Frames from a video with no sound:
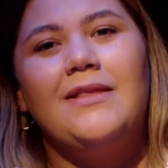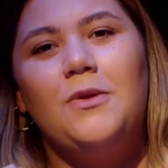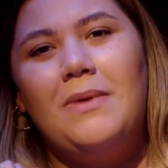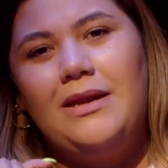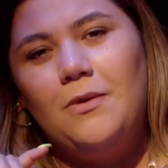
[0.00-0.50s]

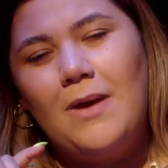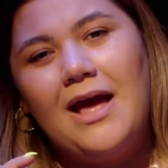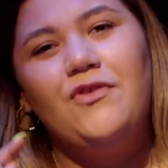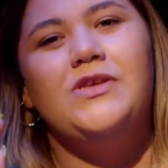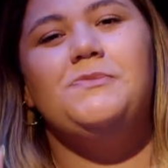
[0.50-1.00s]
numa
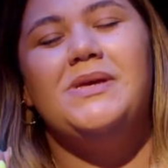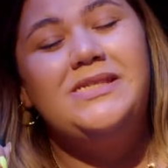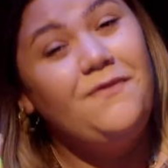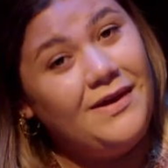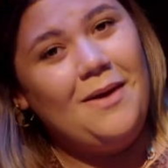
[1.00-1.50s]
linguagem
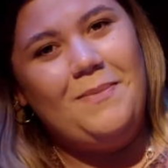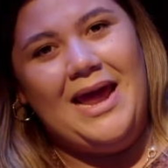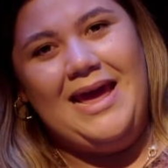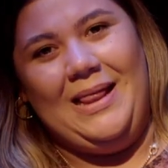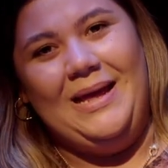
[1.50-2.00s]
específica
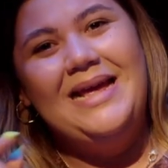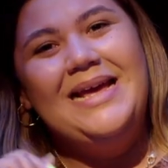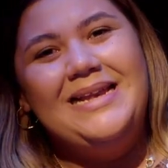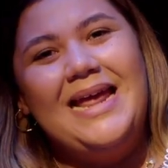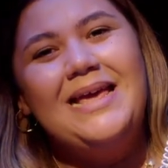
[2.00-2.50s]
para ela,
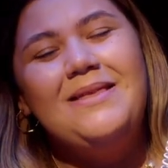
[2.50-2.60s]
né?